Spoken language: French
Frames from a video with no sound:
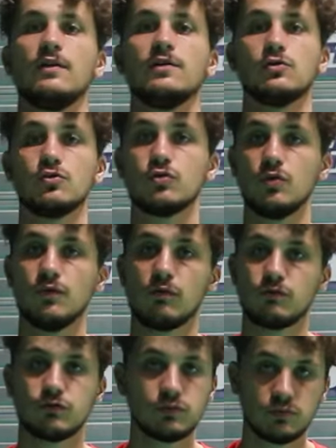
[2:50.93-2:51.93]
l'avez juste devant
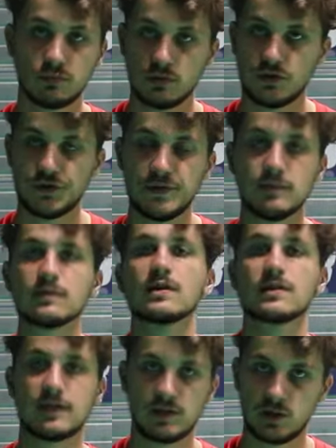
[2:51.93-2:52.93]
vous, ici,
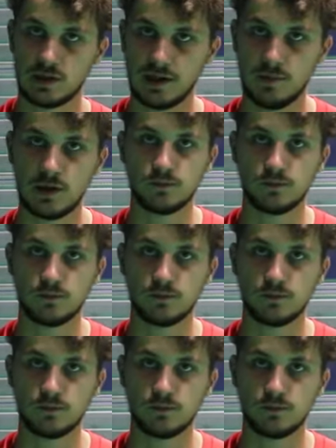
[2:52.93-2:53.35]
ça sera déjà très bien.